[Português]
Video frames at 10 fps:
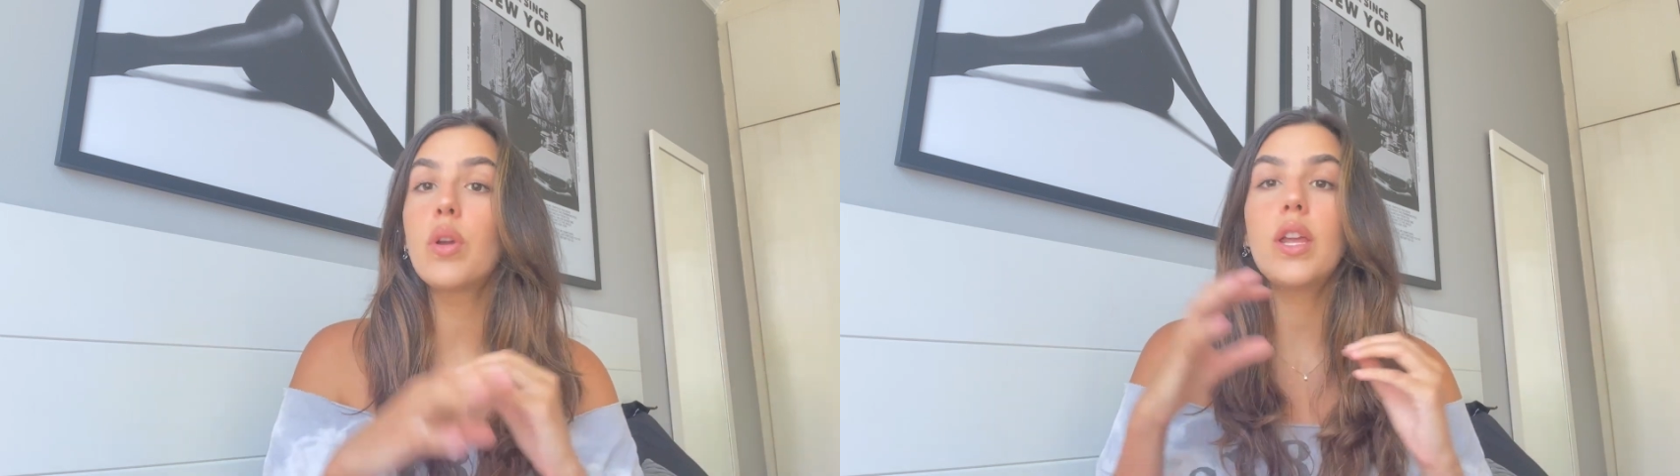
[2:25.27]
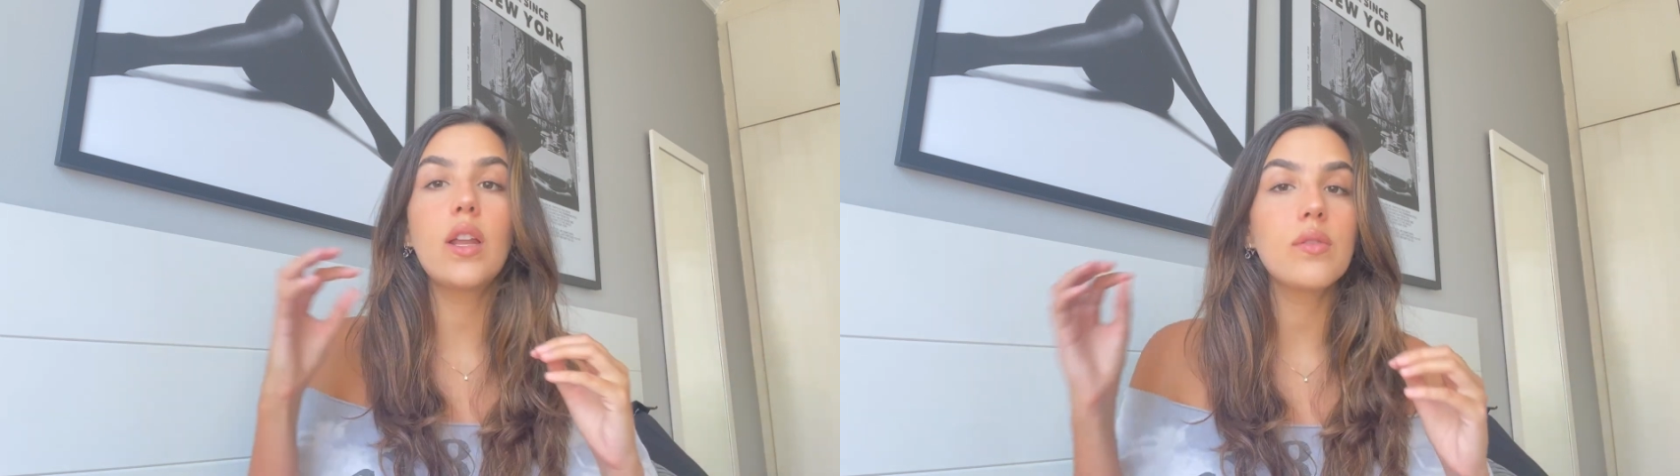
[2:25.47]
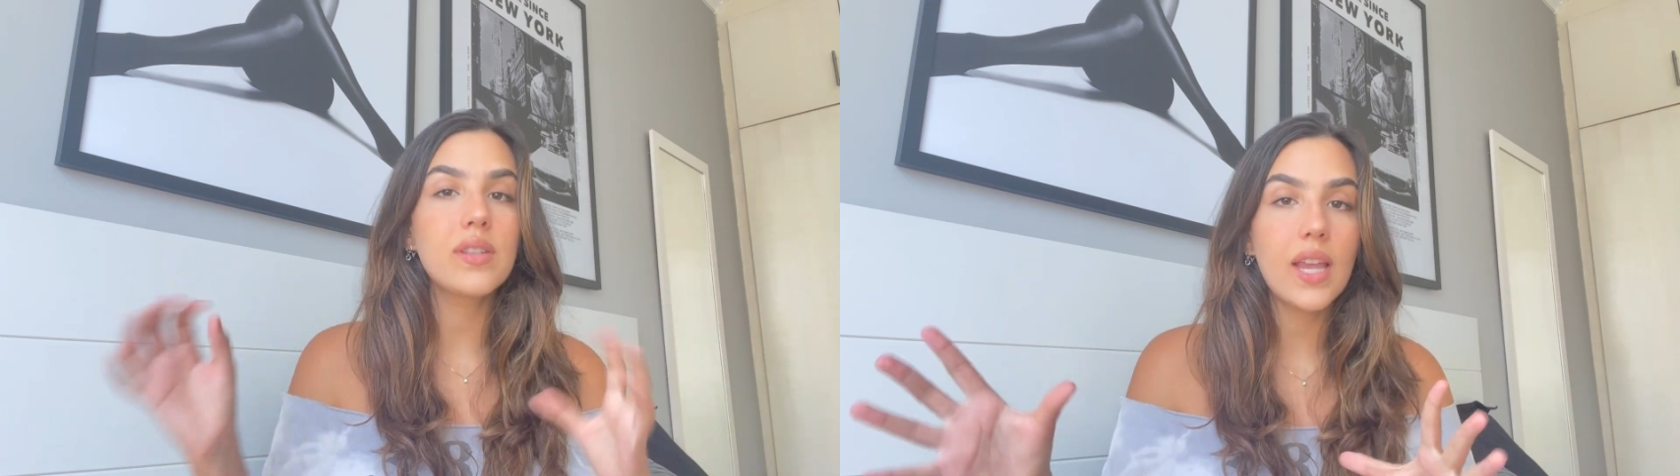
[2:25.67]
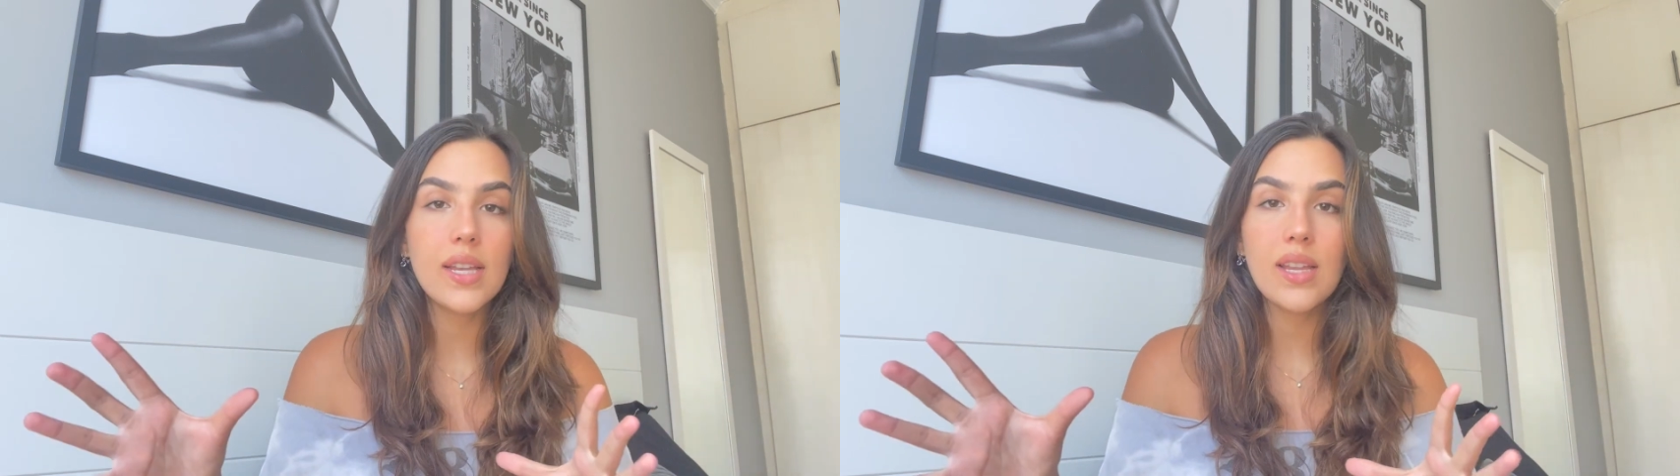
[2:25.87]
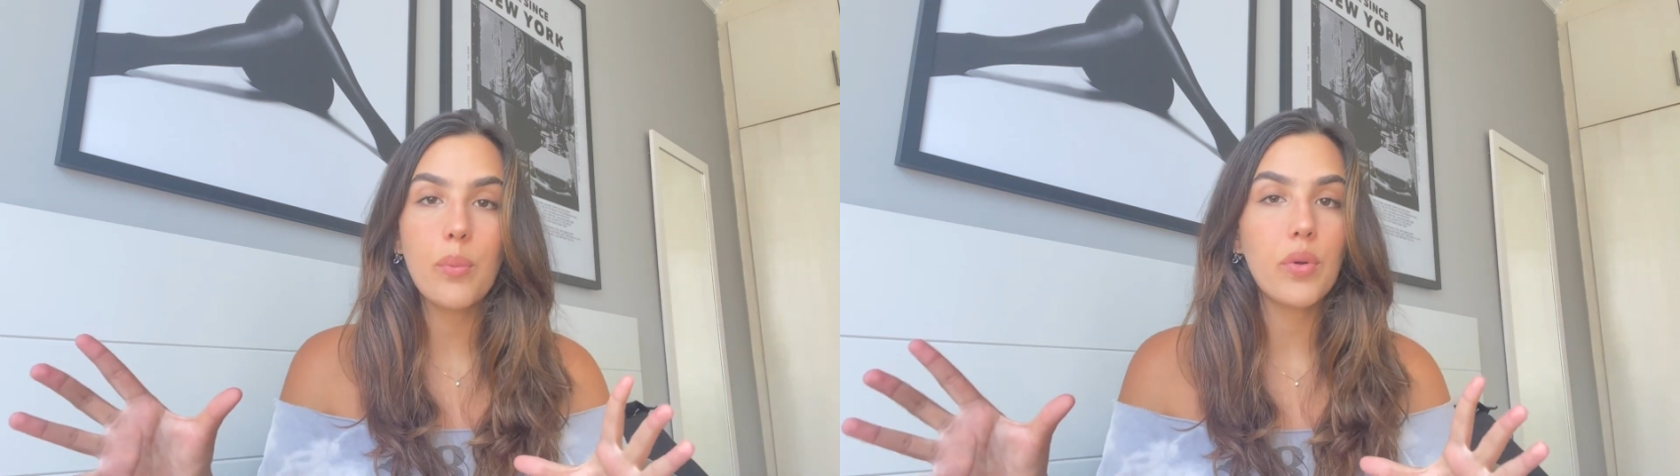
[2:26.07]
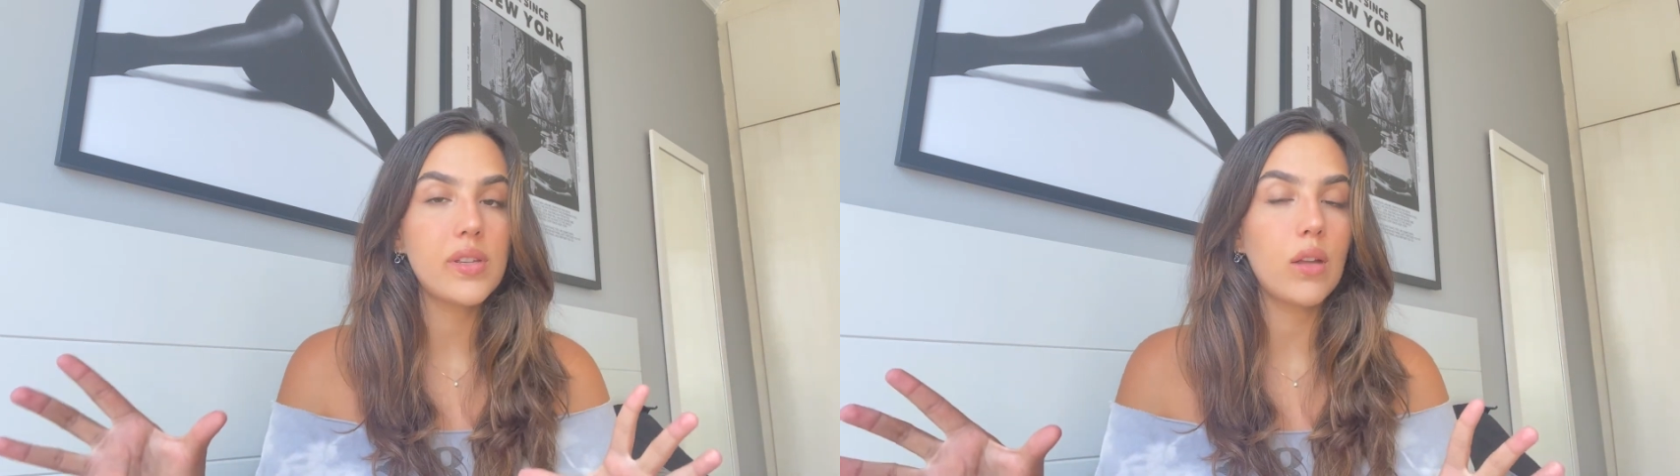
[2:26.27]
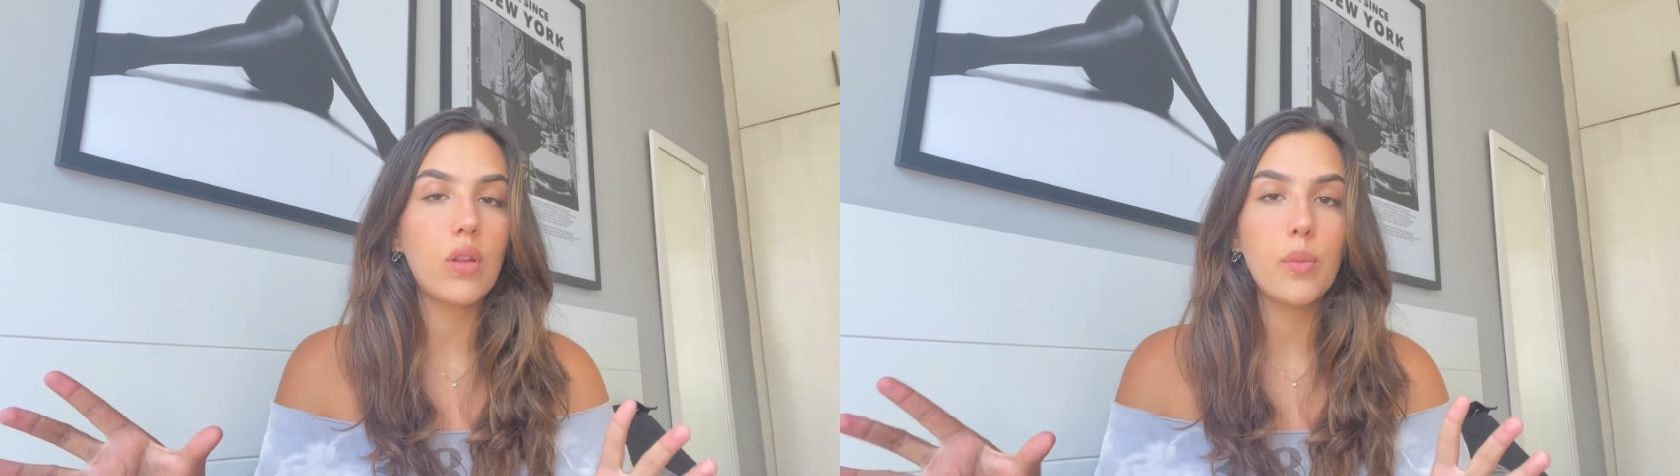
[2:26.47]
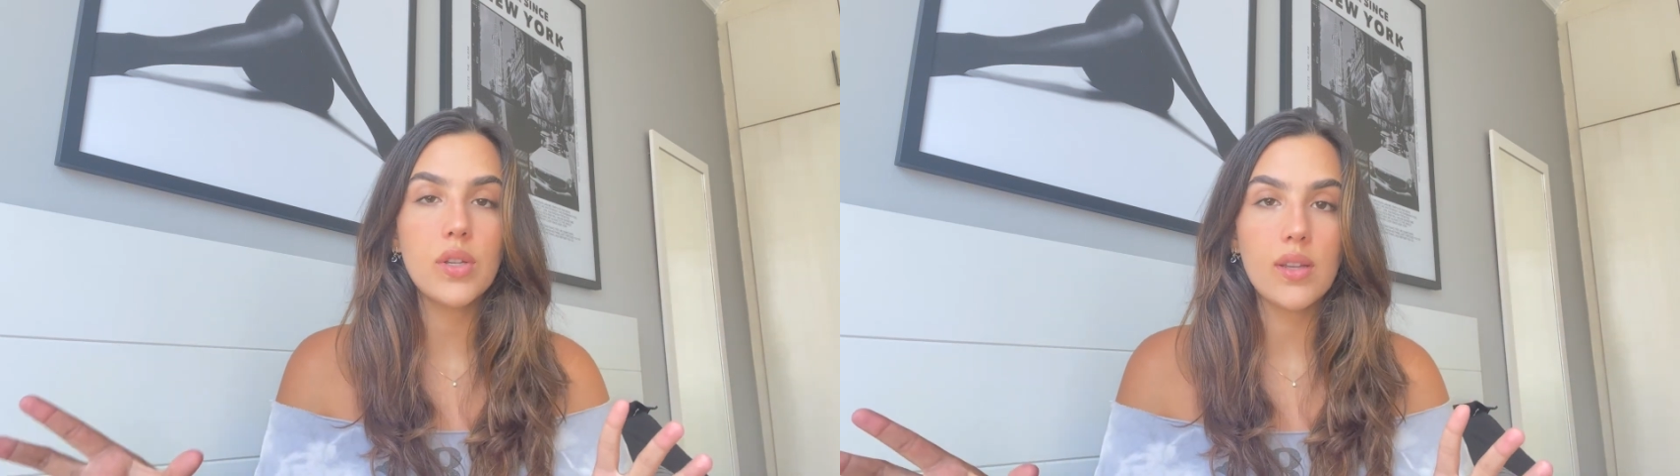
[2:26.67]
e não ser 100%
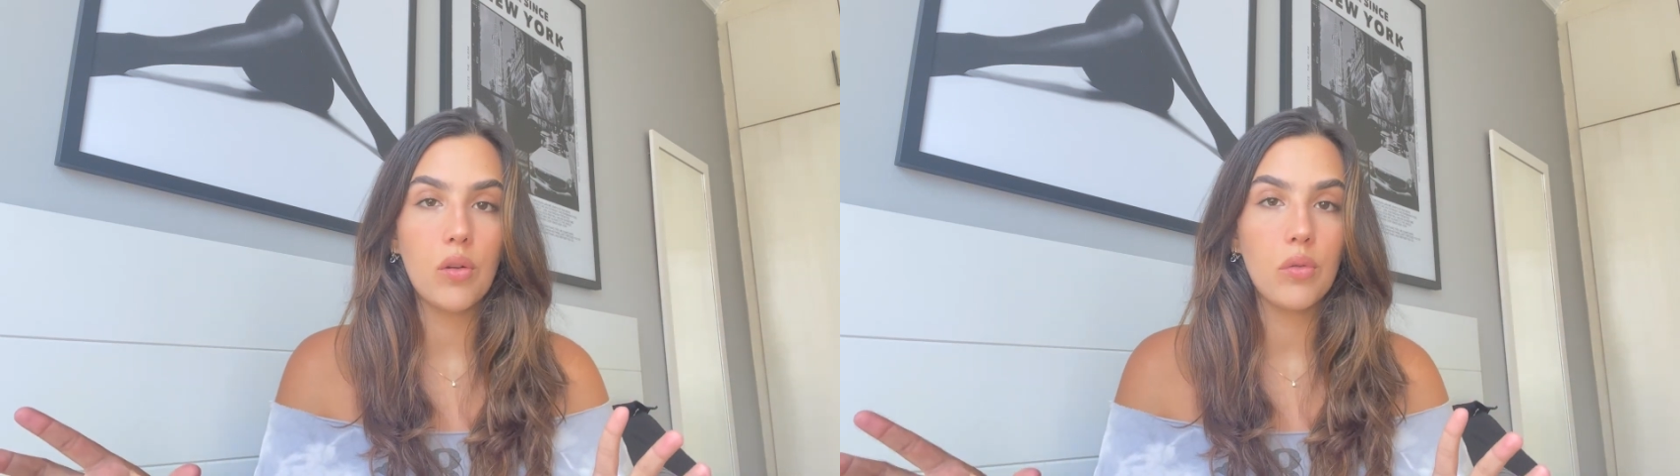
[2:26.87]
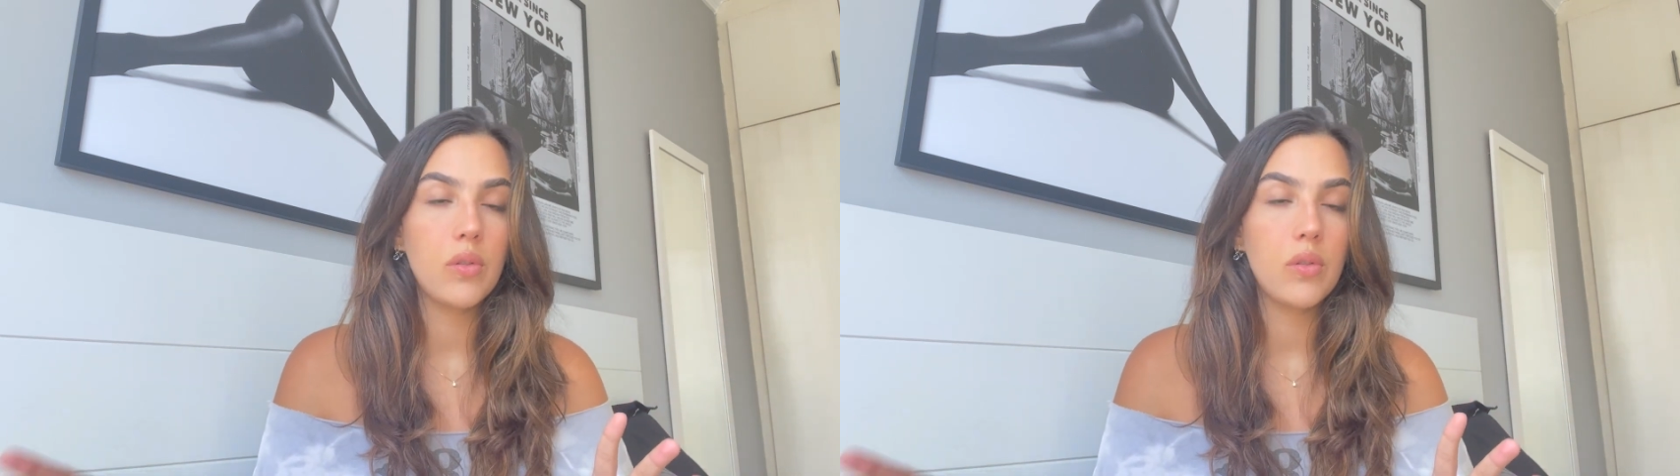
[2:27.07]
emoção.